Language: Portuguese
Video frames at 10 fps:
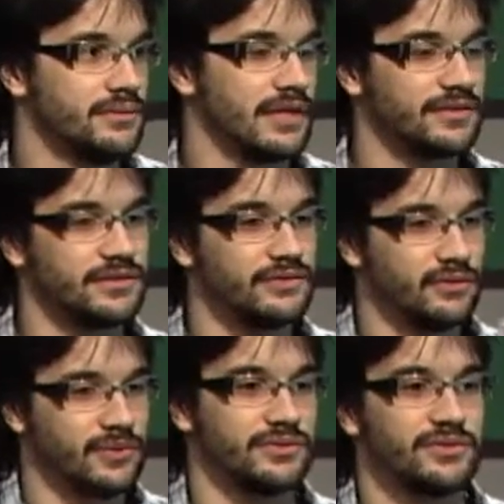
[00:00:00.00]
que essas
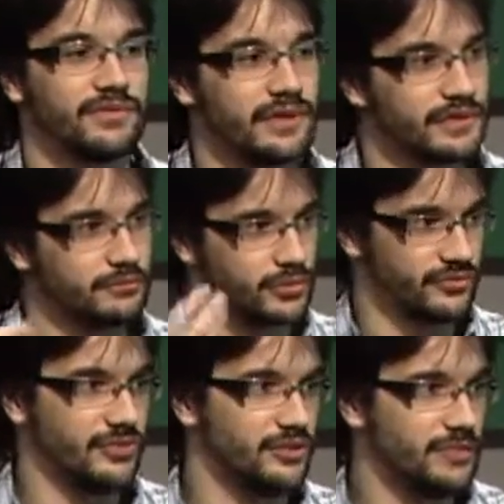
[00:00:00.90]
informações tivessem para o
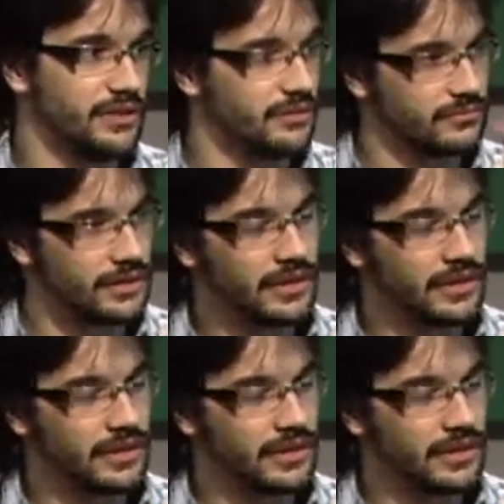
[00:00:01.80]
filme e não